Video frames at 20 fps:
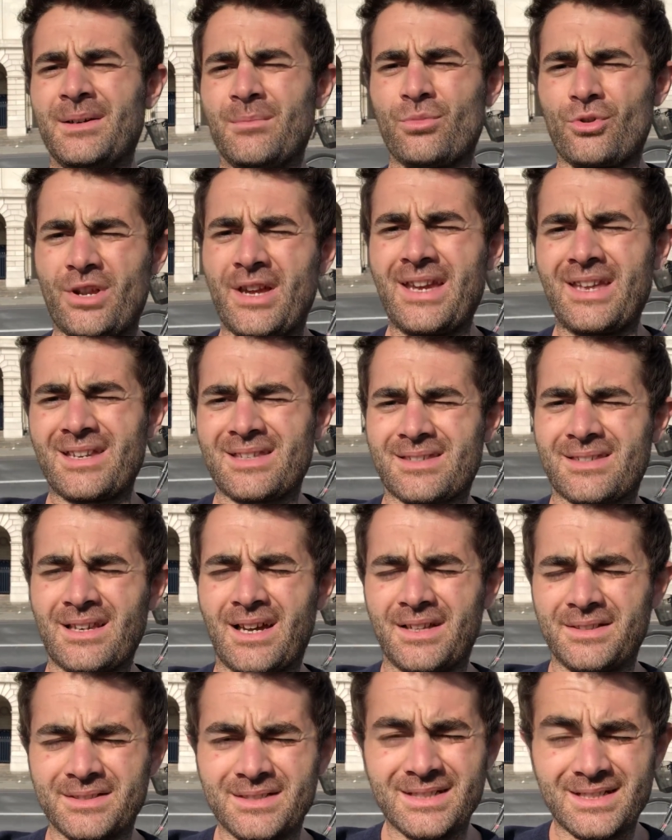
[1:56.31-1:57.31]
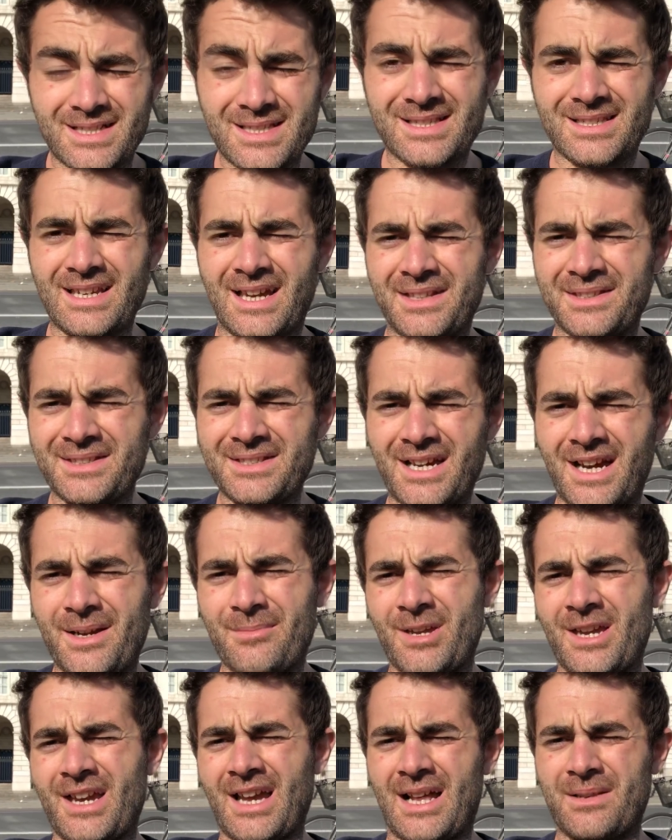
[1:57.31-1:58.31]
Buraya Hristiyanlığı, Hristiyanlığı
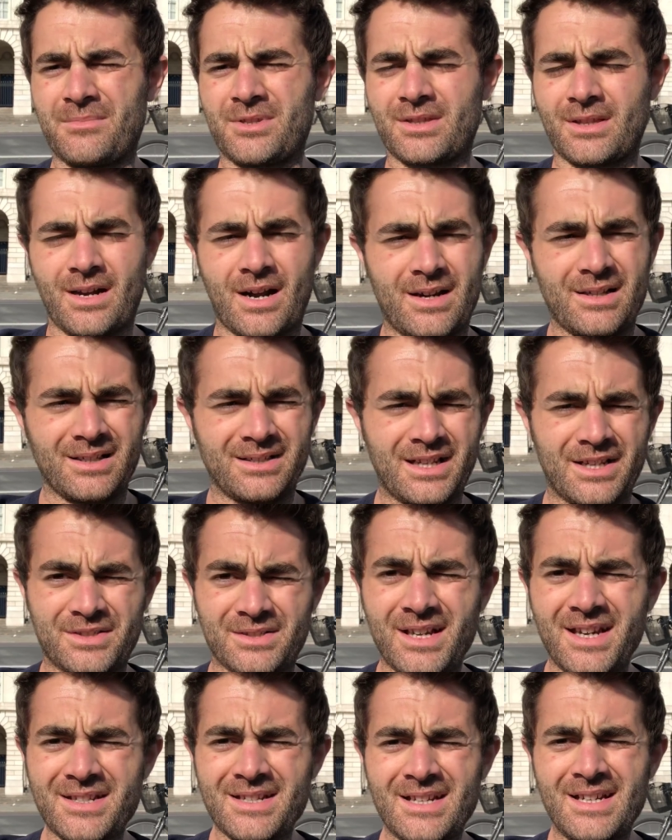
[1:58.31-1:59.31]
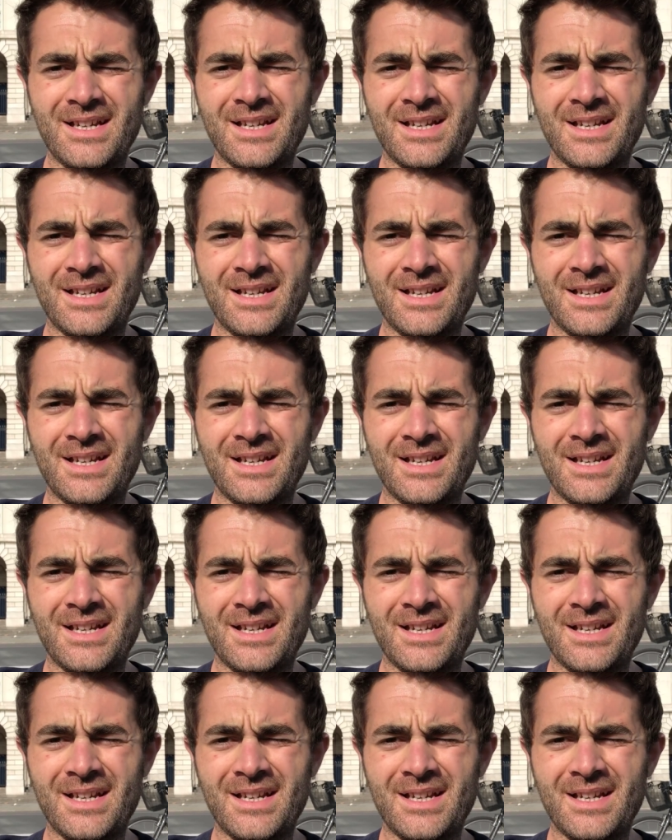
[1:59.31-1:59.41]
yaymaya gelmişler arkadaşlar.